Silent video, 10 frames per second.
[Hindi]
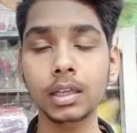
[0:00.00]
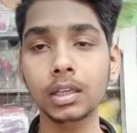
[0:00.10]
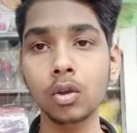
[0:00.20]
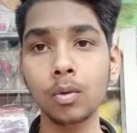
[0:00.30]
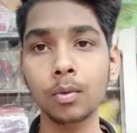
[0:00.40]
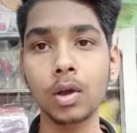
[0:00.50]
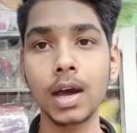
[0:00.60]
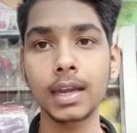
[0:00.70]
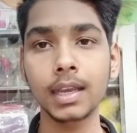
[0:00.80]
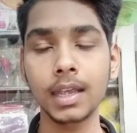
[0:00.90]
क्यों आ
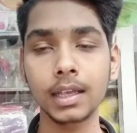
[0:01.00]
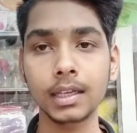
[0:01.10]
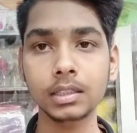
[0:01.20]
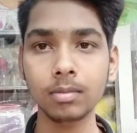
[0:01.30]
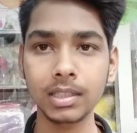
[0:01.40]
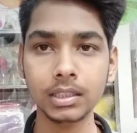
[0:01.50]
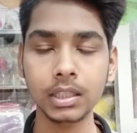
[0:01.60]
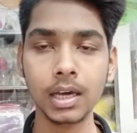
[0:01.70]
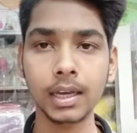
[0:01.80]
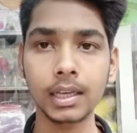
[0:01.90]
रही है किस वजह से
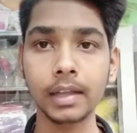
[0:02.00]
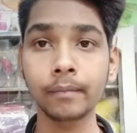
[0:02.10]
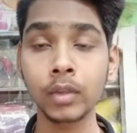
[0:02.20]
आ रही है